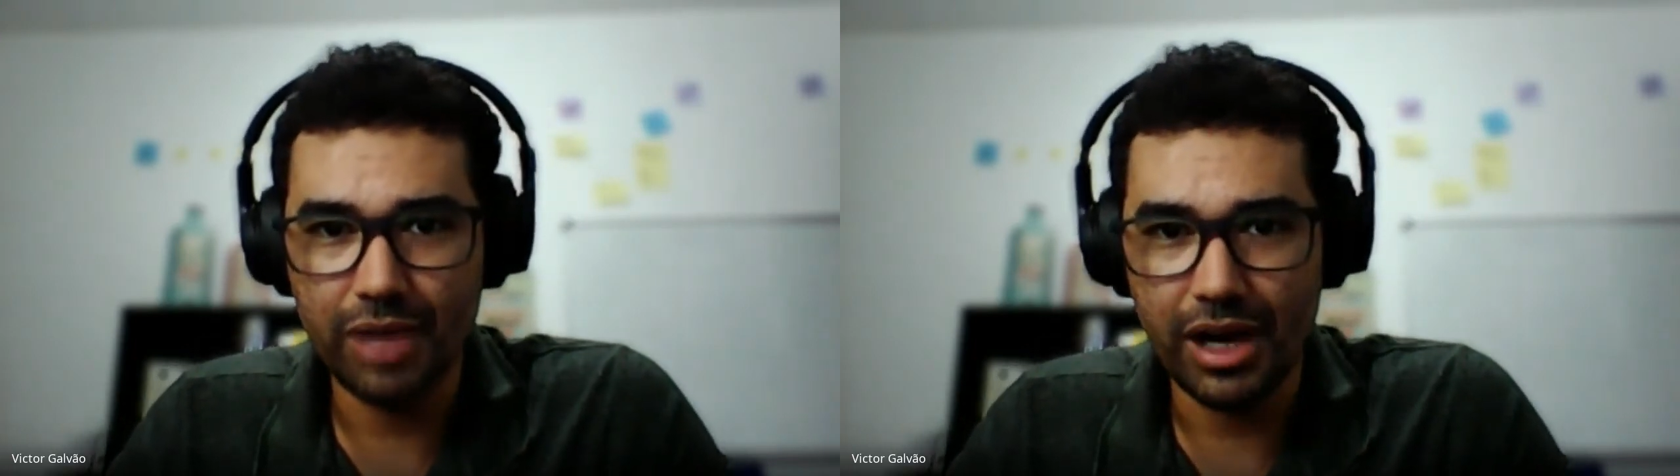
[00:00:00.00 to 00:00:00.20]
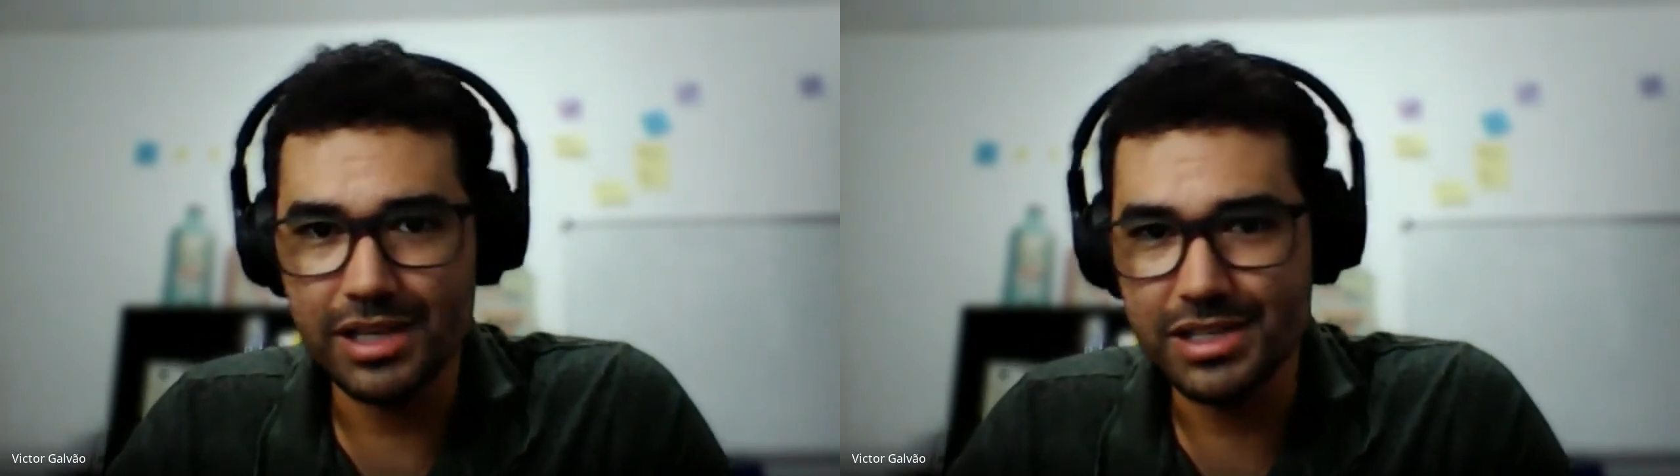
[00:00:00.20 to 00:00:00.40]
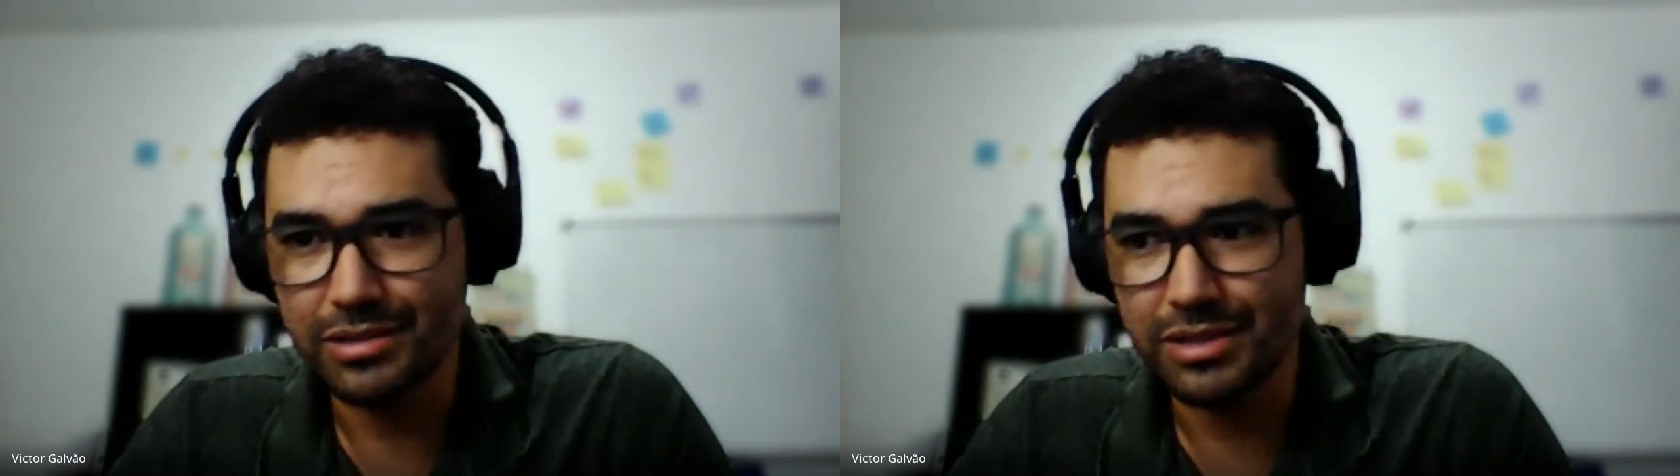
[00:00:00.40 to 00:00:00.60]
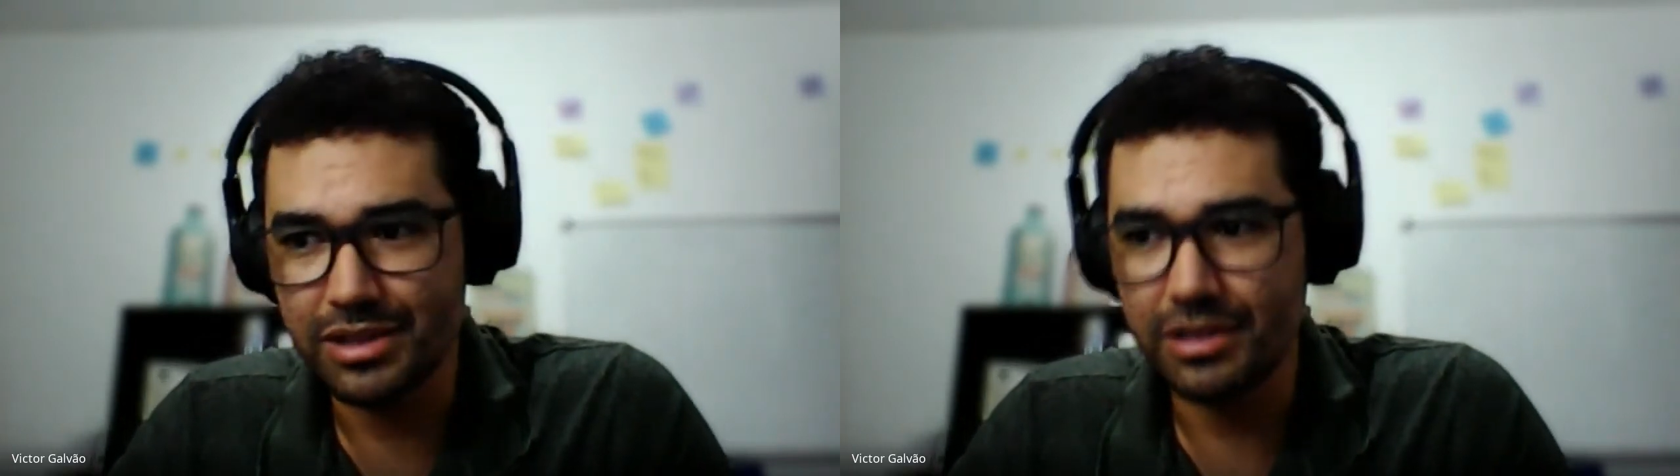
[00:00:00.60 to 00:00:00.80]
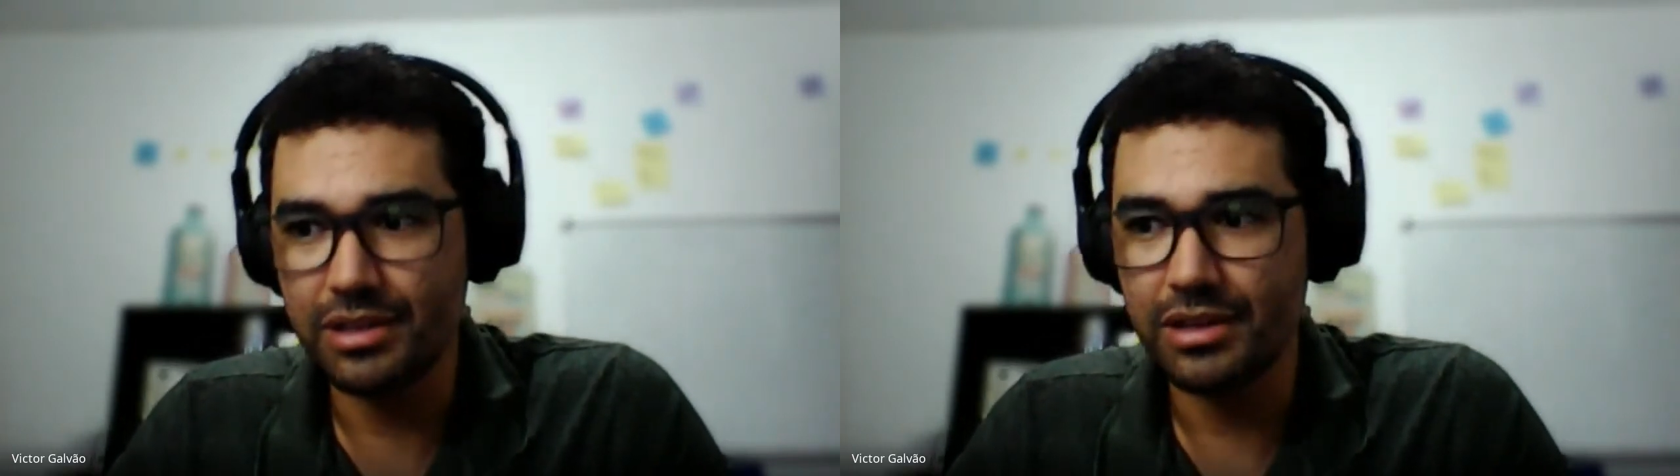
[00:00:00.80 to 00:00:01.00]
a razão
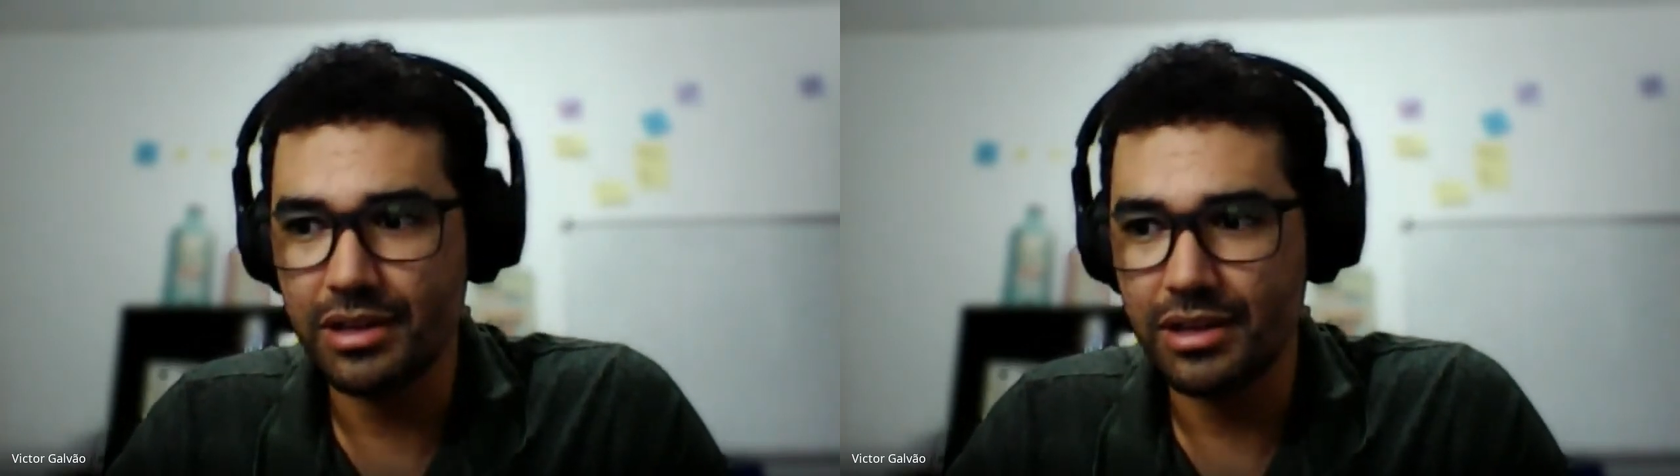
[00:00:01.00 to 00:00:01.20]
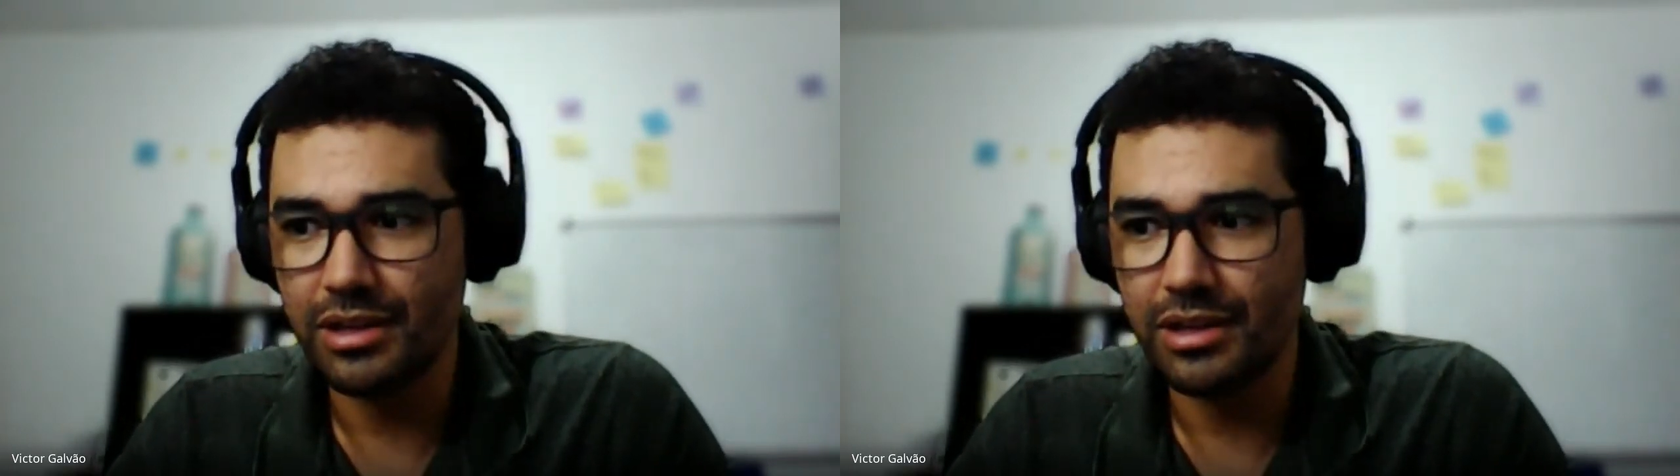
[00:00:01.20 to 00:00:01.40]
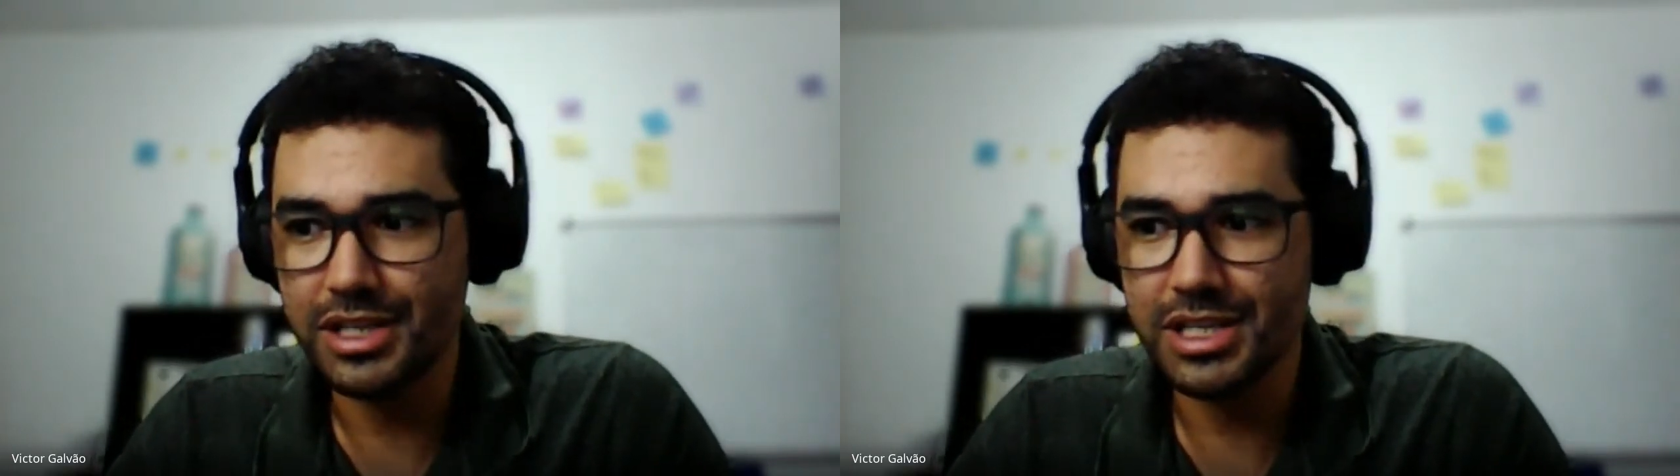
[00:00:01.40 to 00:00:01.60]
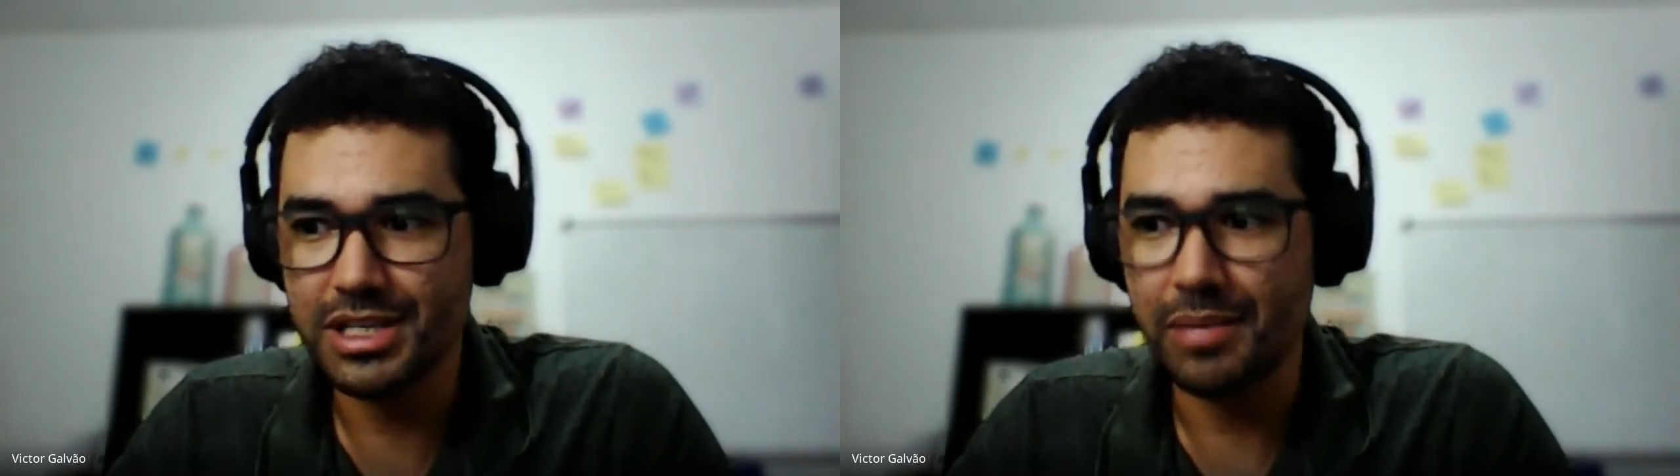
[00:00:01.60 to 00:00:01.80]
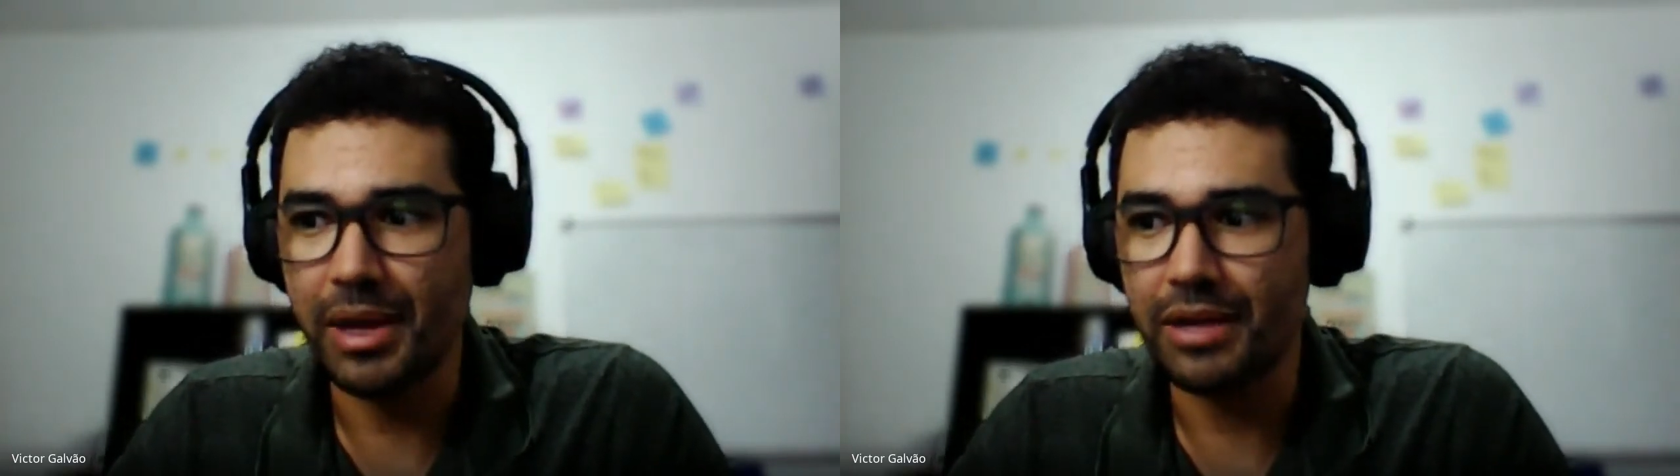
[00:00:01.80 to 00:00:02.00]
de da gente
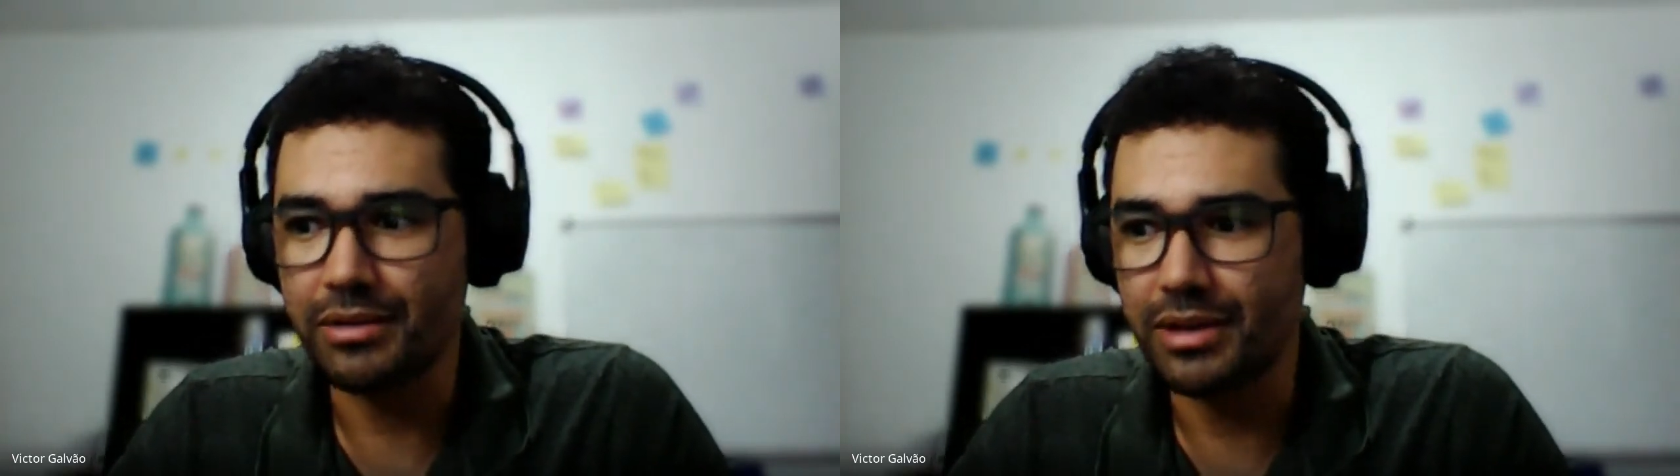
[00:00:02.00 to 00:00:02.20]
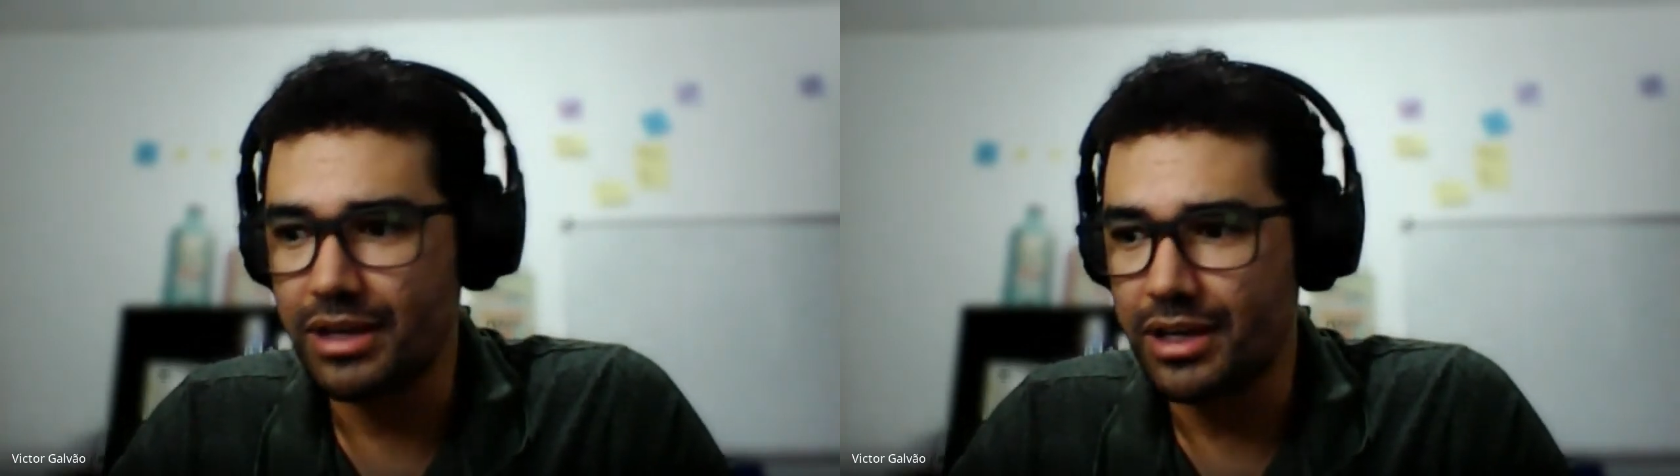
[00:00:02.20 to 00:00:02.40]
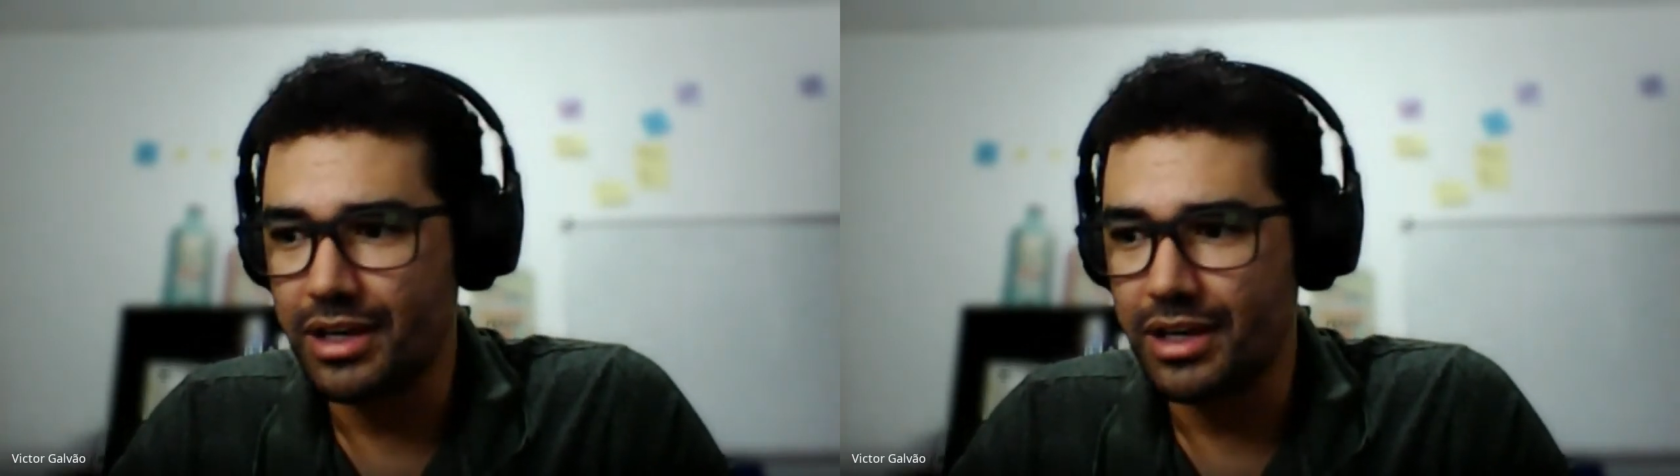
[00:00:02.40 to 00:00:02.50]
ser médico, né?